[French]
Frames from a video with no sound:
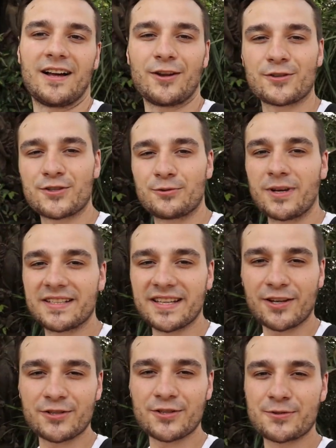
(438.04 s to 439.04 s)
Alors je dois
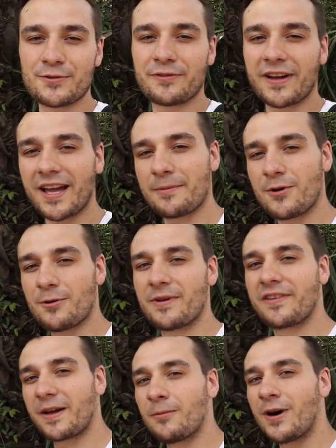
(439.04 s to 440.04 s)
dire que je suis vraiment, mais
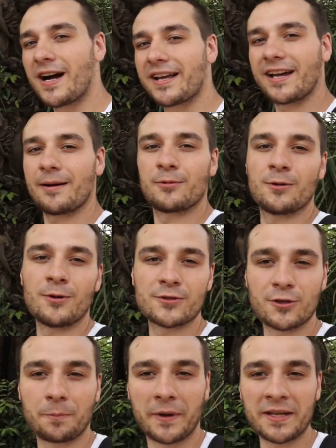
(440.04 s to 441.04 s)
vraiment agréablement
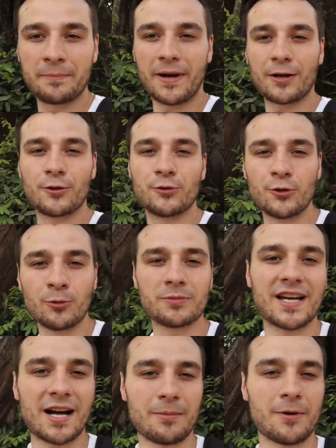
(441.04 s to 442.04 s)
surpris par le nombre
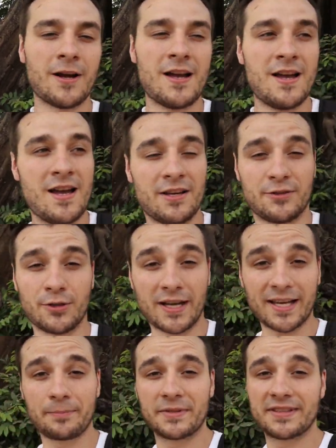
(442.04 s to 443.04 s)
d'arbres dans la
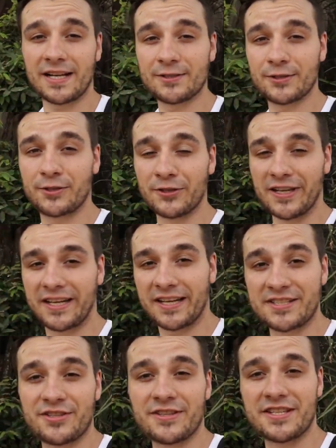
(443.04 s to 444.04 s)
capitale de
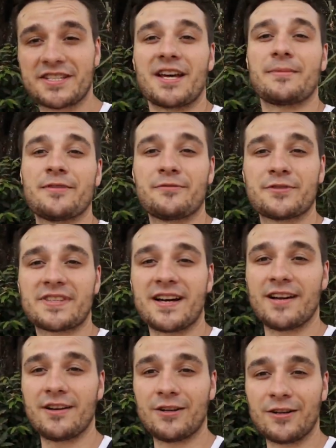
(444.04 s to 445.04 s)
Conakry. Je n'ai jamais vu
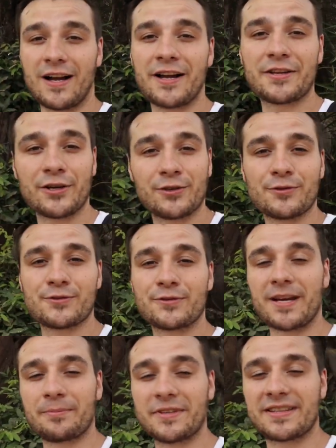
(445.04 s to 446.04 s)
ça euh, ailleurs dans une
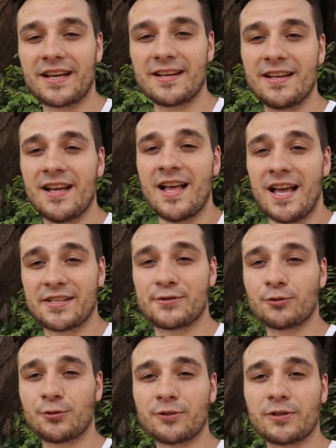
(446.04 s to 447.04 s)
capitale. Et
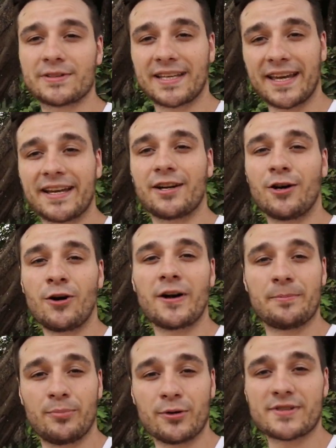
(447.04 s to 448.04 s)
surtout de très grands
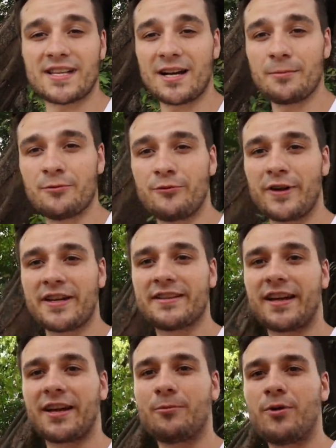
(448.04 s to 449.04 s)
et beaux arbres, vous voyez
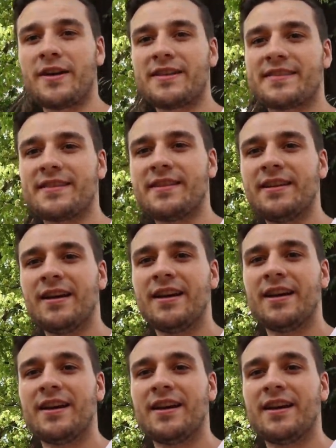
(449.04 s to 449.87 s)
derrière moi ici.